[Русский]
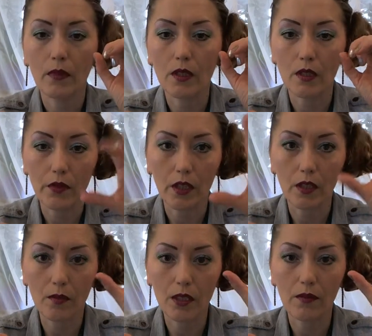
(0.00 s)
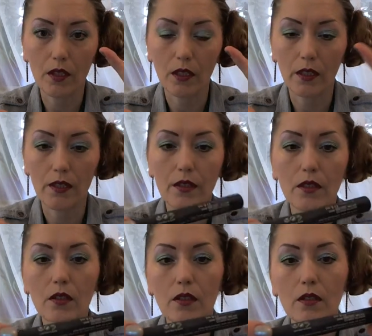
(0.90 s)
с эффектом завитых
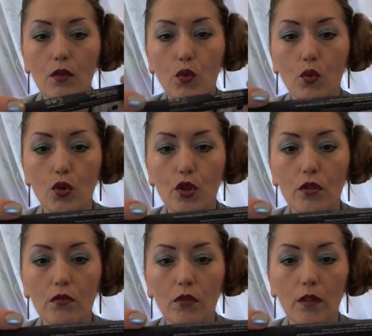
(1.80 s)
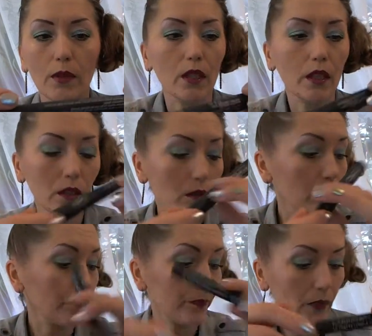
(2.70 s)
ресниц тушь от Манхэттен.
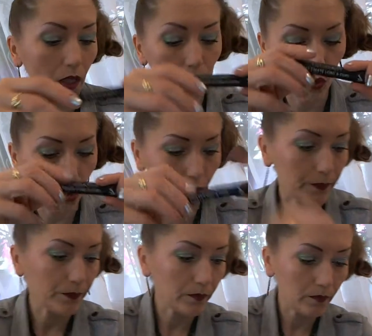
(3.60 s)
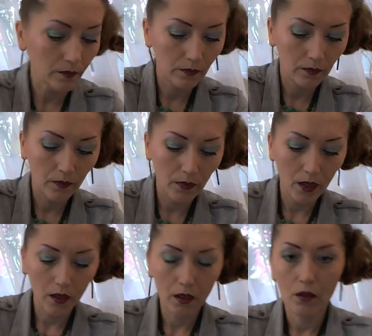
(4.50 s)
Хорошая.
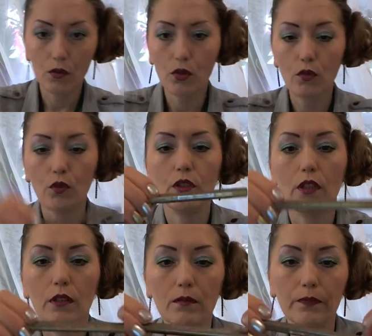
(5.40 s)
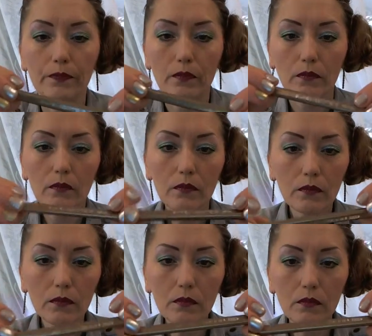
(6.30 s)
Ну, сегодня
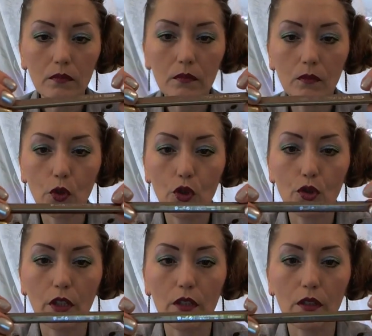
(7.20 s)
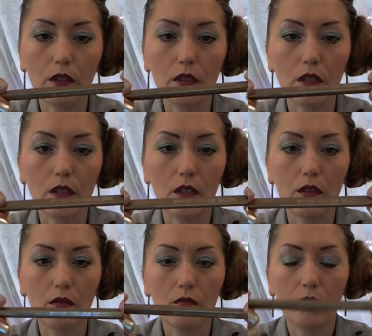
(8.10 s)
вот еще хотела рассказать